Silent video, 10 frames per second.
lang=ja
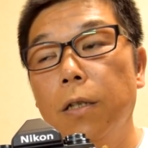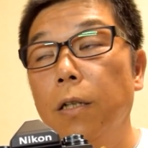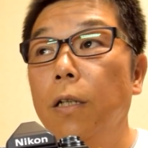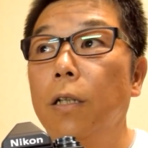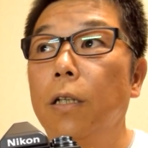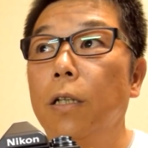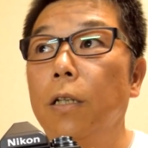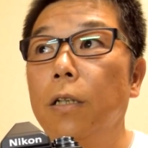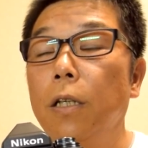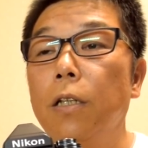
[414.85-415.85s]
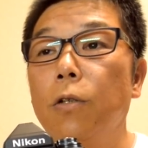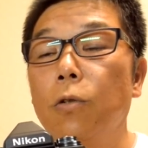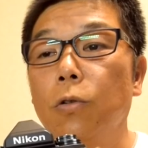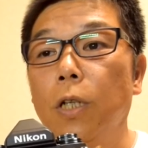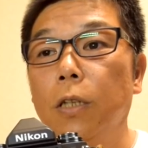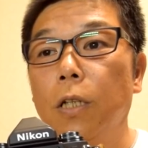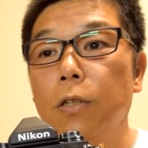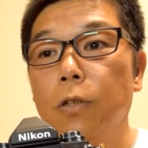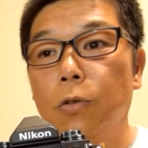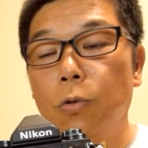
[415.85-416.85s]
えー、ね、ニコンの
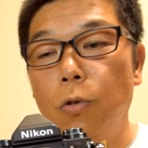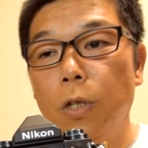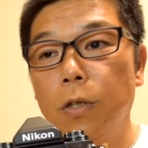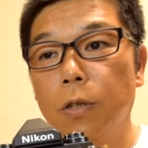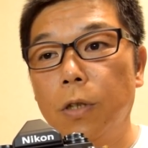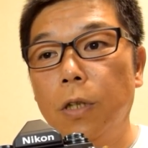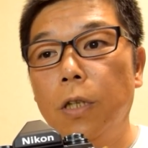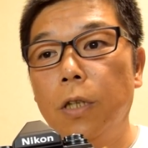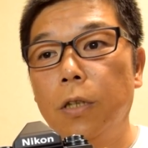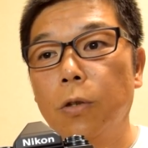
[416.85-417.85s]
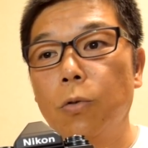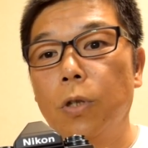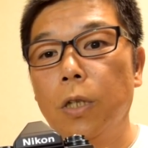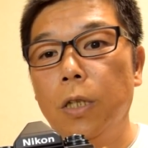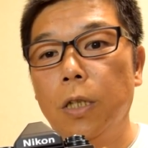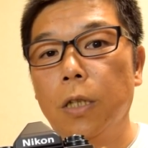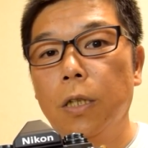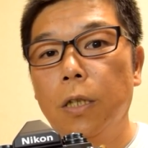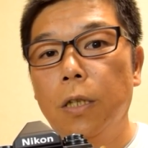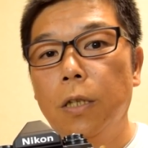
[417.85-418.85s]
新しいすごいレンズが出てきた時に
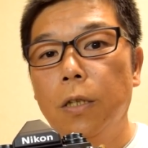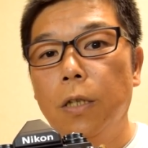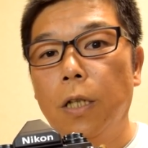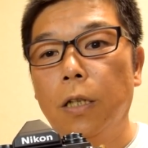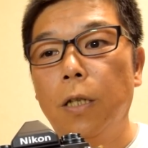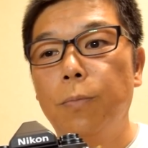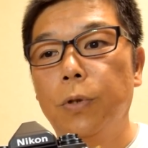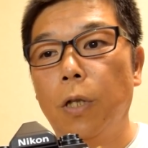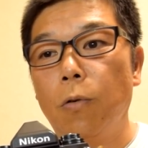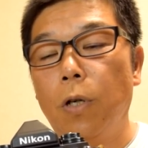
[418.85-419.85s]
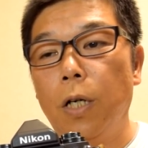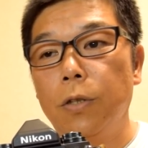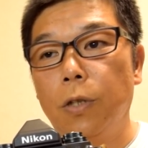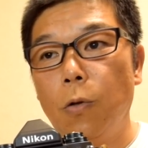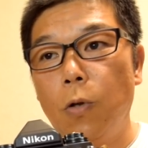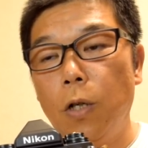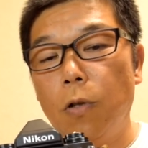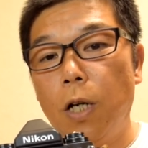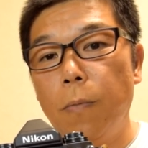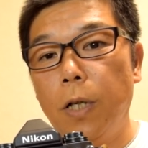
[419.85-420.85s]
アダプターを介して他
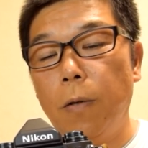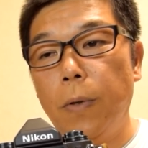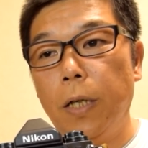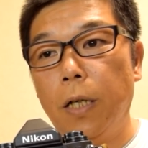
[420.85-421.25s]
のカメラメー